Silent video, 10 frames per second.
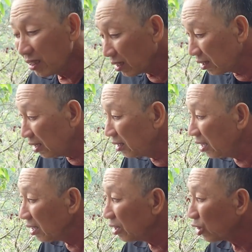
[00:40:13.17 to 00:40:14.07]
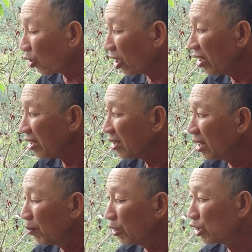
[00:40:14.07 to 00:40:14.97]
mình biết cái chi tiết nó rõ hết
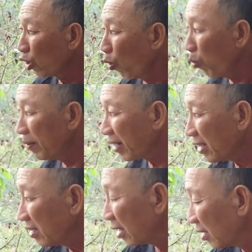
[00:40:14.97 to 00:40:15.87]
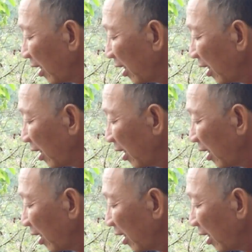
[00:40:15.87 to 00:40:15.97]
mình tu mình phải